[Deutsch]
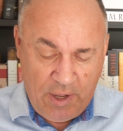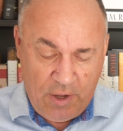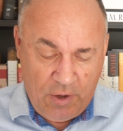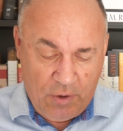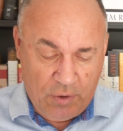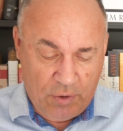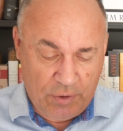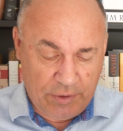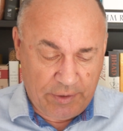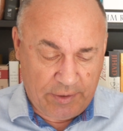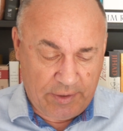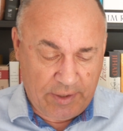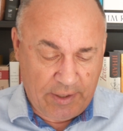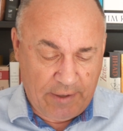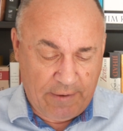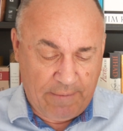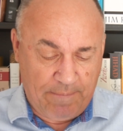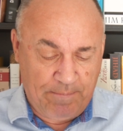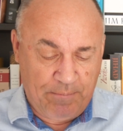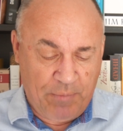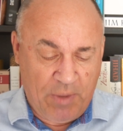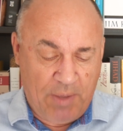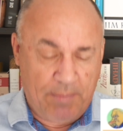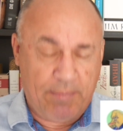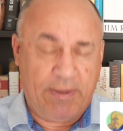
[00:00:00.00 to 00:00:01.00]
Und äh,
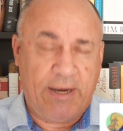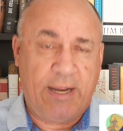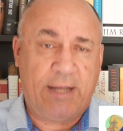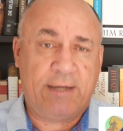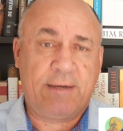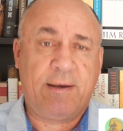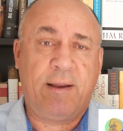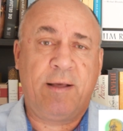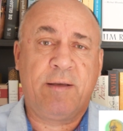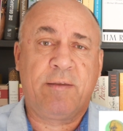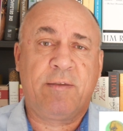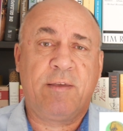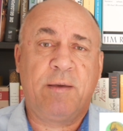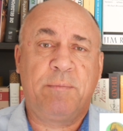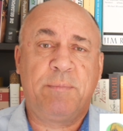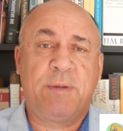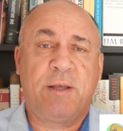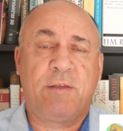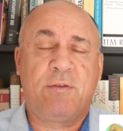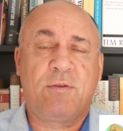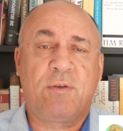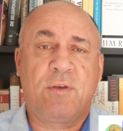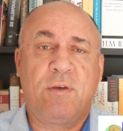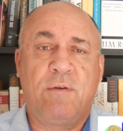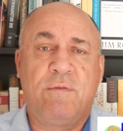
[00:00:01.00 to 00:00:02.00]
man hat langsam
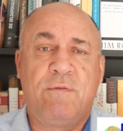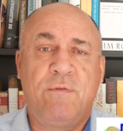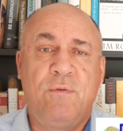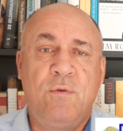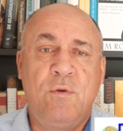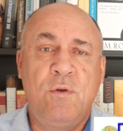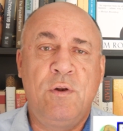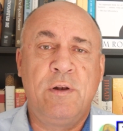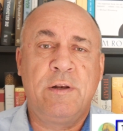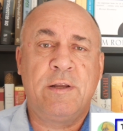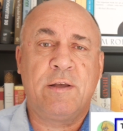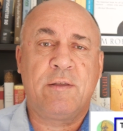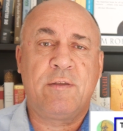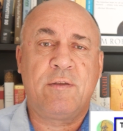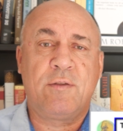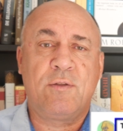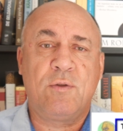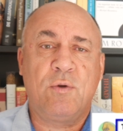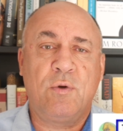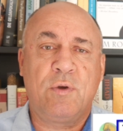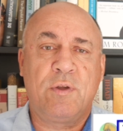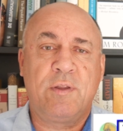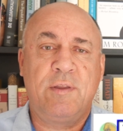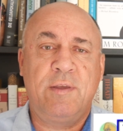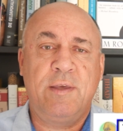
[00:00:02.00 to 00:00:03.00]
das Gefühl, das
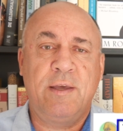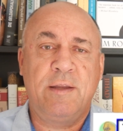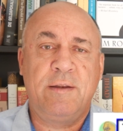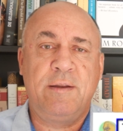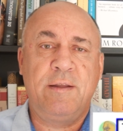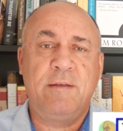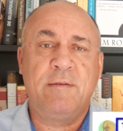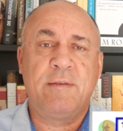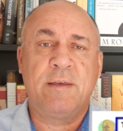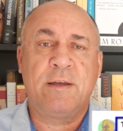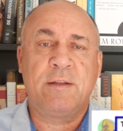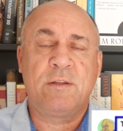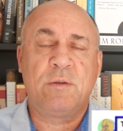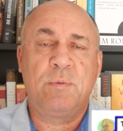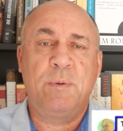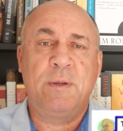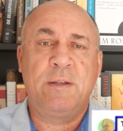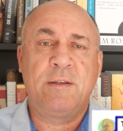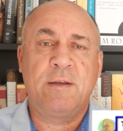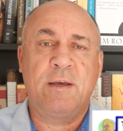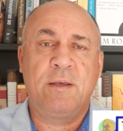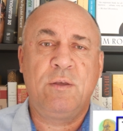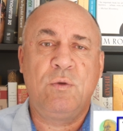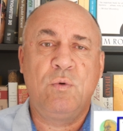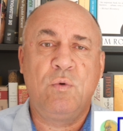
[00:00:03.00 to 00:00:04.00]
drückt hier dieser
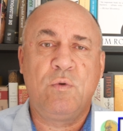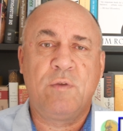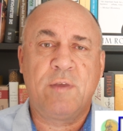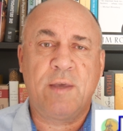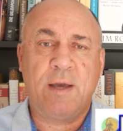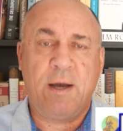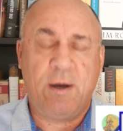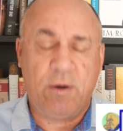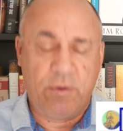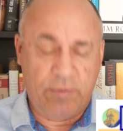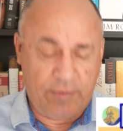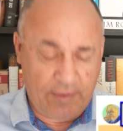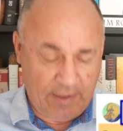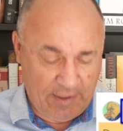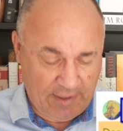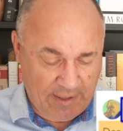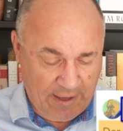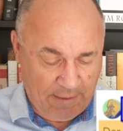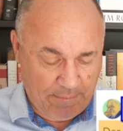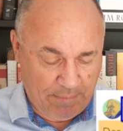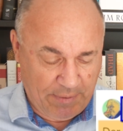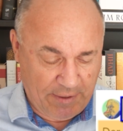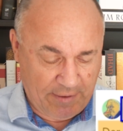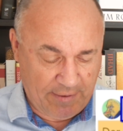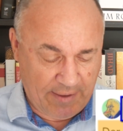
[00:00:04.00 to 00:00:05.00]
Twitter-User Analyse aus, ich
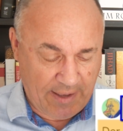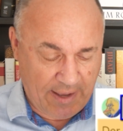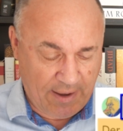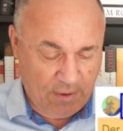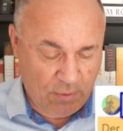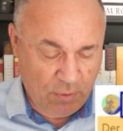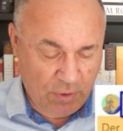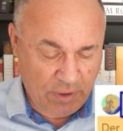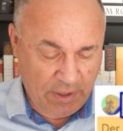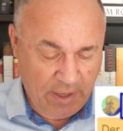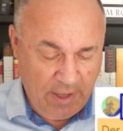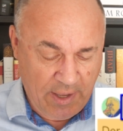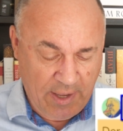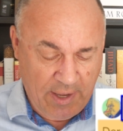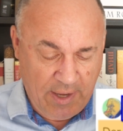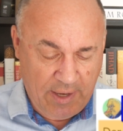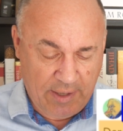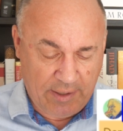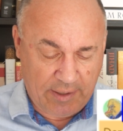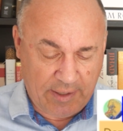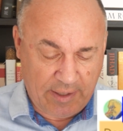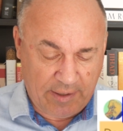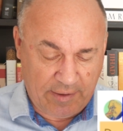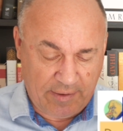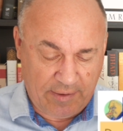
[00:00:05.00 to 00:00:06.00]
habe es auch,
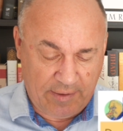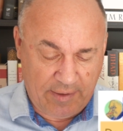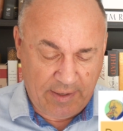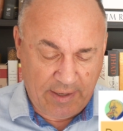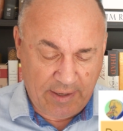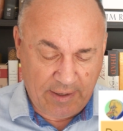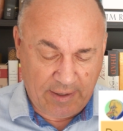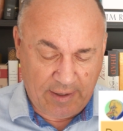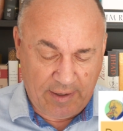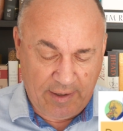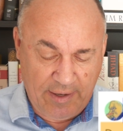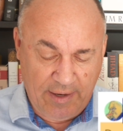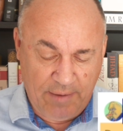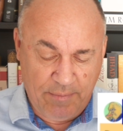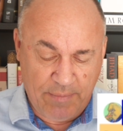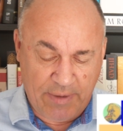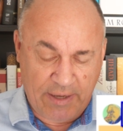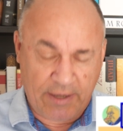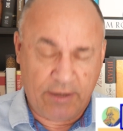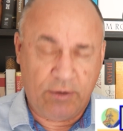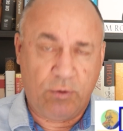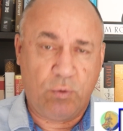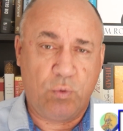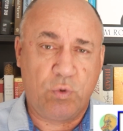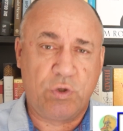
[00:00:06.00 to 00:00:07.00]
dass der
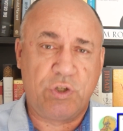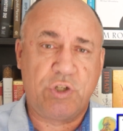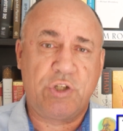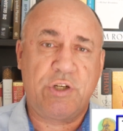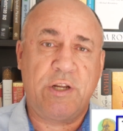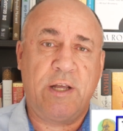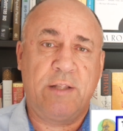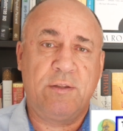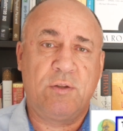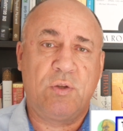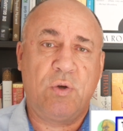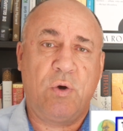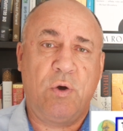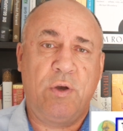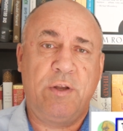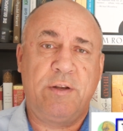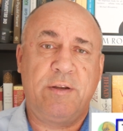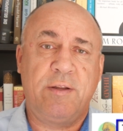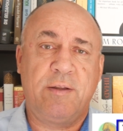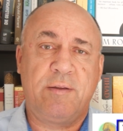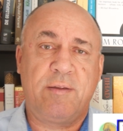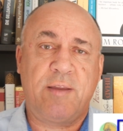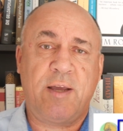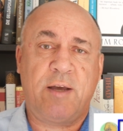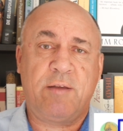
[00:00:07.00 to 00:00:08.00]
Klimanotstand
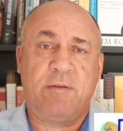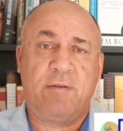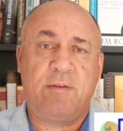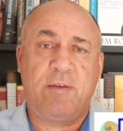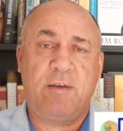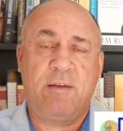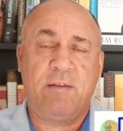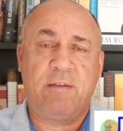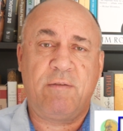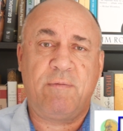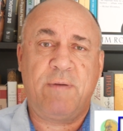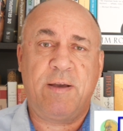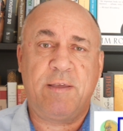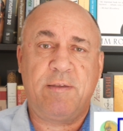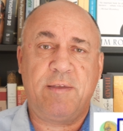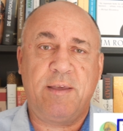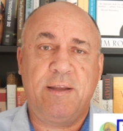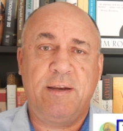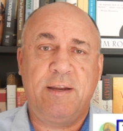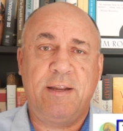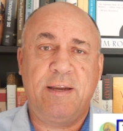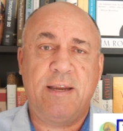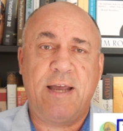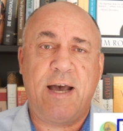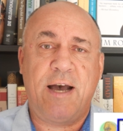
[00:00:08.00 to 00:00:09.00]
heute das ist, was
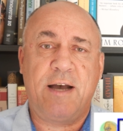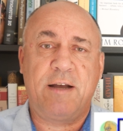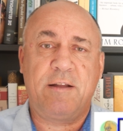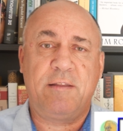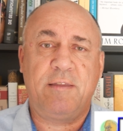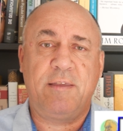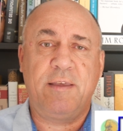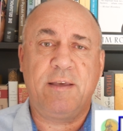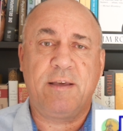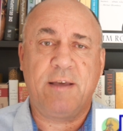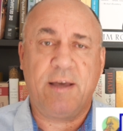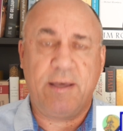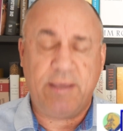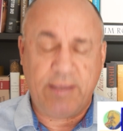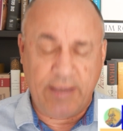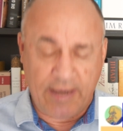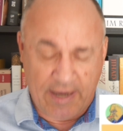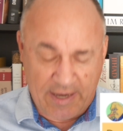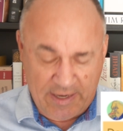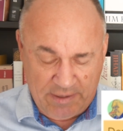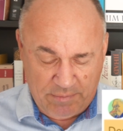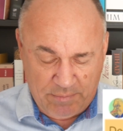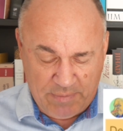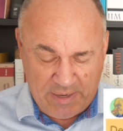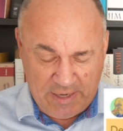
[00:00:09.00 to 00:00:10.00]
in den 80er
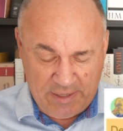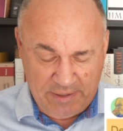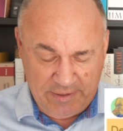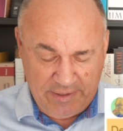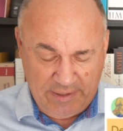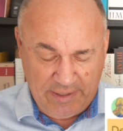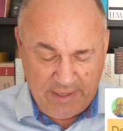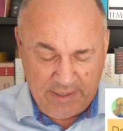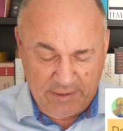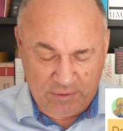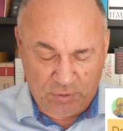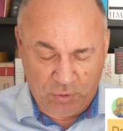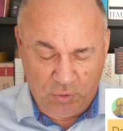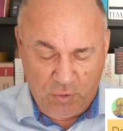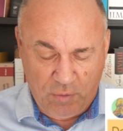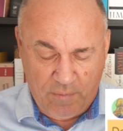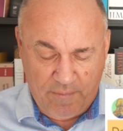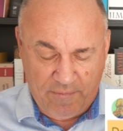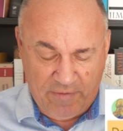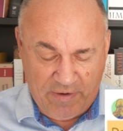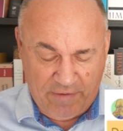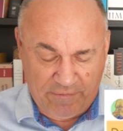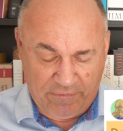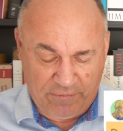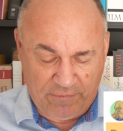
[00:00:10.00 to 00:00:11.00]
Jahren mal die
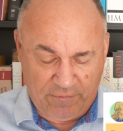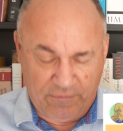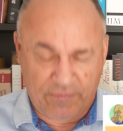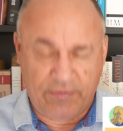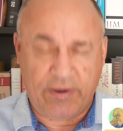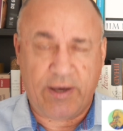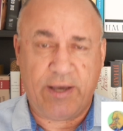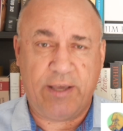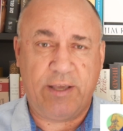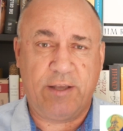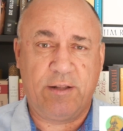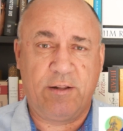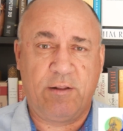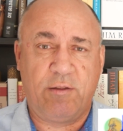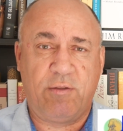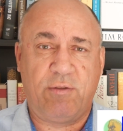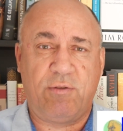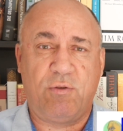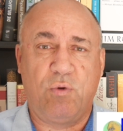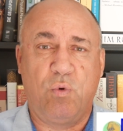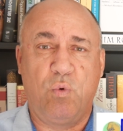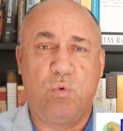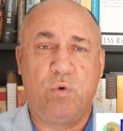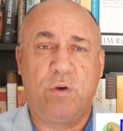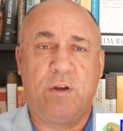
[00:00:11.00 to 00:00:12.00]
atomwaffenfreien
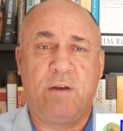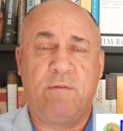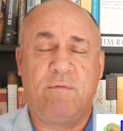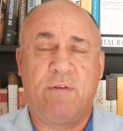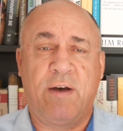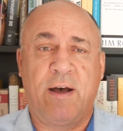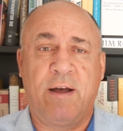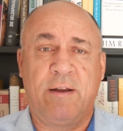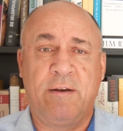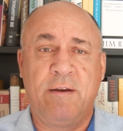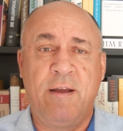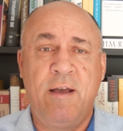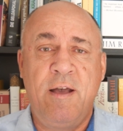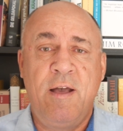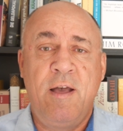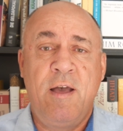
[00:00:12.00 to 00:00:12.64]
Zonen waren.